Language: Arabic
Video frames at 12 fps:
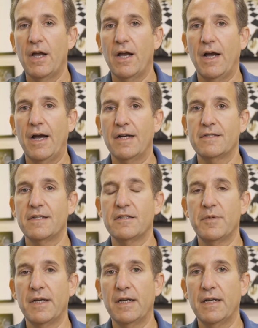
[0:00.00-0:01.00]
حاسس
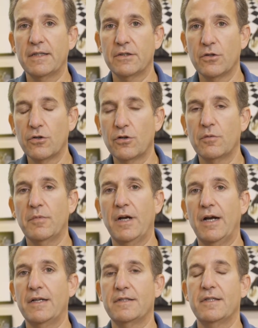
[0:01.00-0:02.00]
بقلة نوم
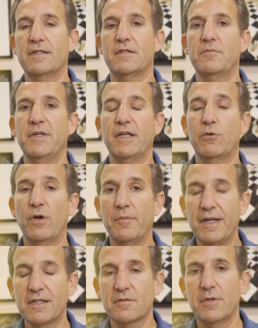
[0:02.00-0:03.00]
حاسس
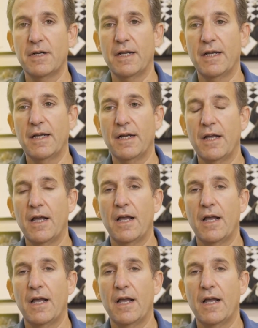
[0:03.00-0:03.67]
بكوابيس بالليل